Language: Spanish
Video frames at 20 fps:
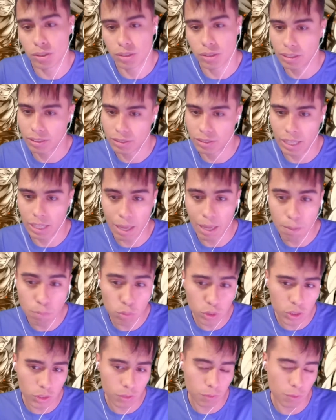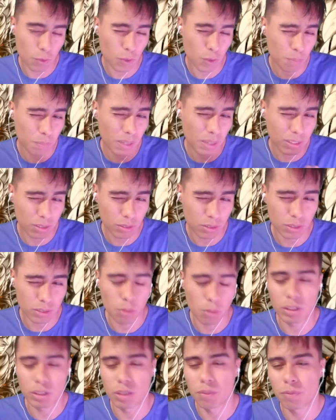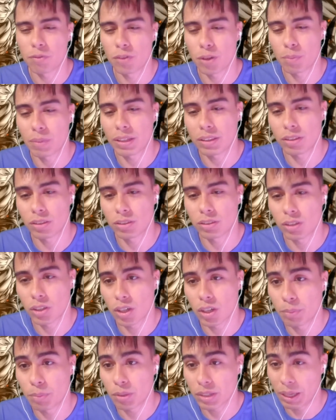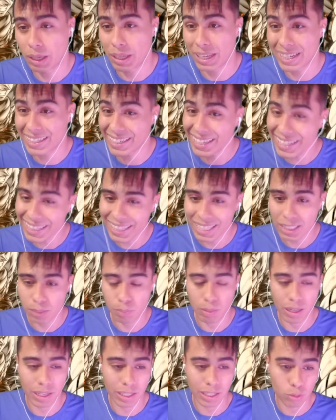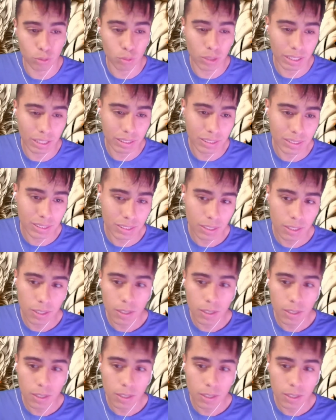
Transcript: O sea, hay muchos formatos, o bueno, formatos no, como que reglas para que tú ganes.